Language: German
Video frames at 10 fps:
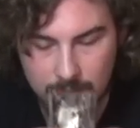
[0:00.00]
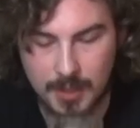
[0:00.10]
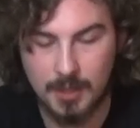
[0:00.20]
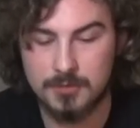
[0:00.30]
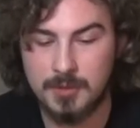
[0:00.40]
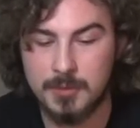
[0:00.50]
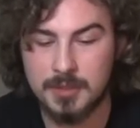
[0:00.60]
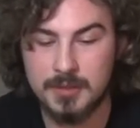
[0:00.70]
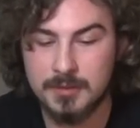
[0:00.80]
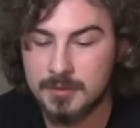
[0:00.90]
Ja, und wenn man
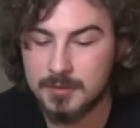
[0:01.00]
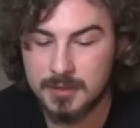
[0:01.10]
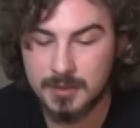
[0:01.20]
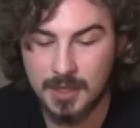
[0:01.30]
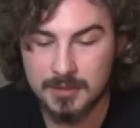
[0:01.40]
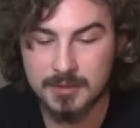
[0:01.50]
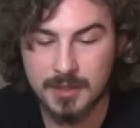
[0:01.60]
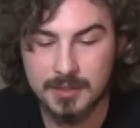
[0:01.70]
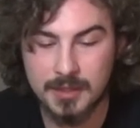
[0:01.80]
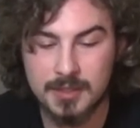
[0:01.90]
dann die Nase
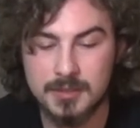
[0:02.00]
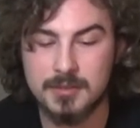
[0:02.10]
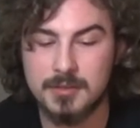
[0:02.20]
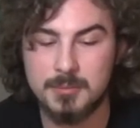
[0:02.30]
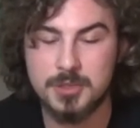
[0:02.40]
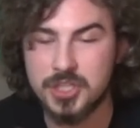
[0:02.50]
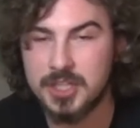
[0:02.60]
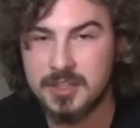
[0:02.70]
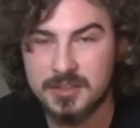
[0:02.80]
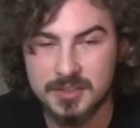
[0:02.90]
dran hält, äh,
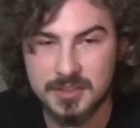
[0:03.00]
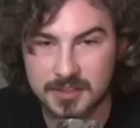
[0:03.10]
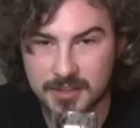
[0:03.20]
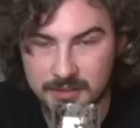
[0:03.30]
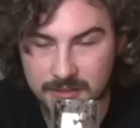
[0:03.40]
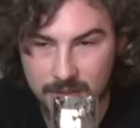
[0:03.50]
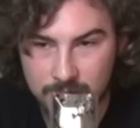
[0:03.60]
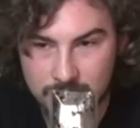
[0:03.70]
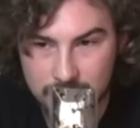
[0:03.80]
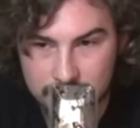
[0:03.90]
bestätigt sich das Ganze
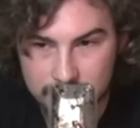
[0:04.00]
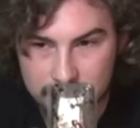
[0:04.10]
auch.